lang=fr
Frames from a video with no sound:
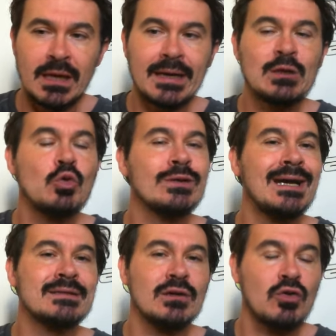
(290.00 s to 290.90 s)
Réunion
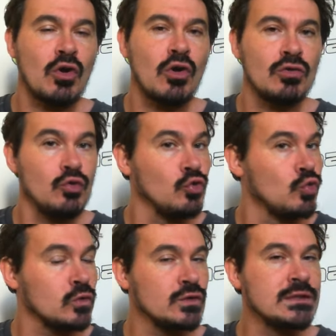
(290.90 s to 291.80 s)
4, Cran, une
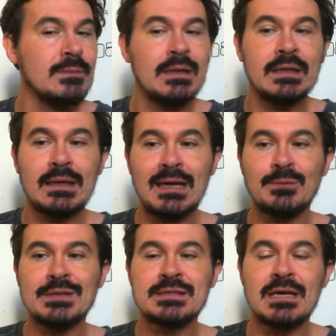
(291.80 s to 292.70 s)
course ciblée, la
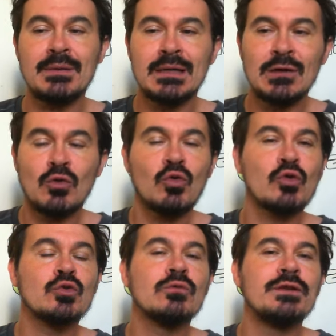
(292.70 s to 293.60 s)
8ème. On
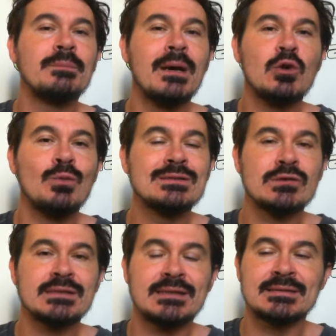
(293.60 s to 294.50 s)
retrouve au départ le
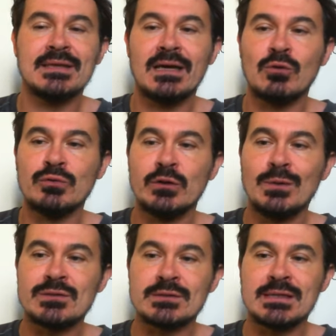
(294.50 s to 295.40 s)
807 Astaragoud et le
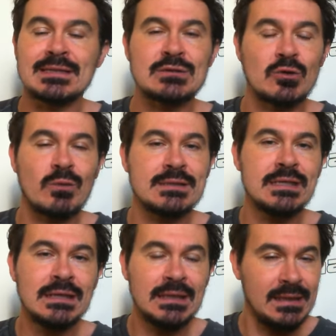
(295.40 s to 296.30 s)
805 Soul
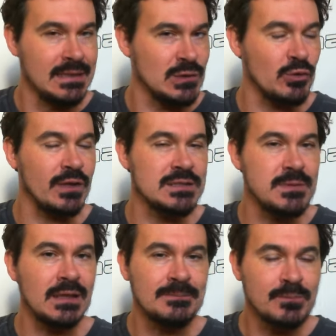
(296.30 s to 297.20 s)
Crazy. Ils se connaissent
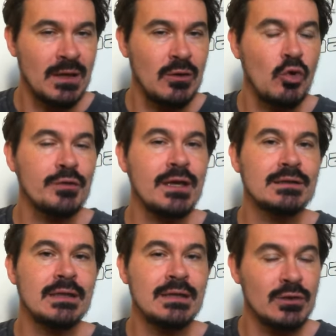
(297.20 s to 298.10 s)
bien. L'an
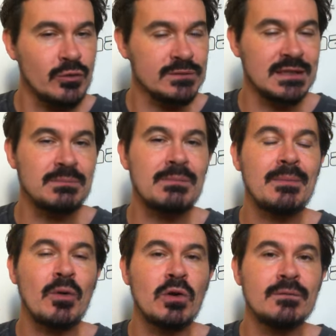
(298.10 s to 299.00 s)
dernier, dans cette même
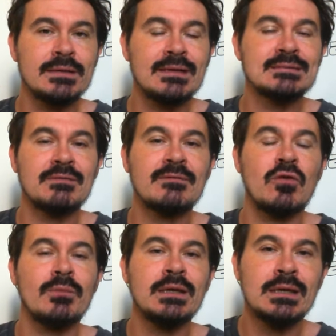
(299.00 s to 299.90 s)
épreuve, ils avaient
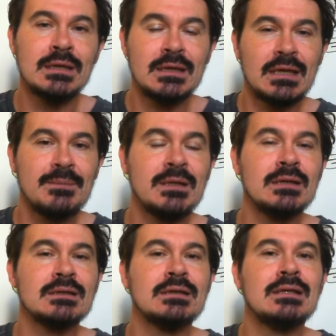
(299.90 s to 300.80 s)
formé eh
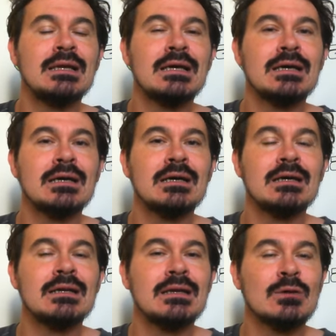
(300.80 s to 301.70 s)
bien, euh,
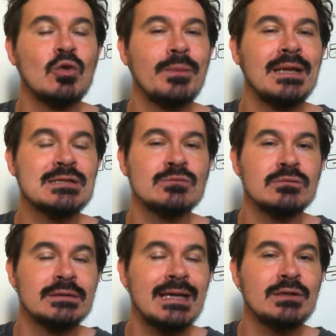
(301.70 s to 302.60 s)
la combinaison
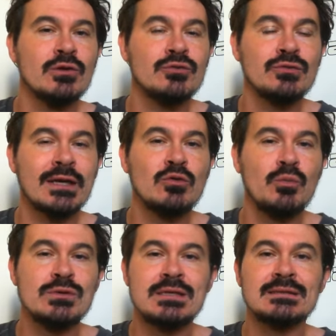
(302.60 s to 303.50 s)
gagnante du
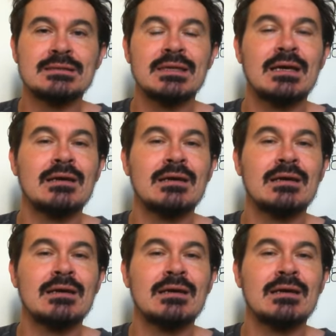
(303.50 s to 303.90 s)
trio puisqu'ils étaient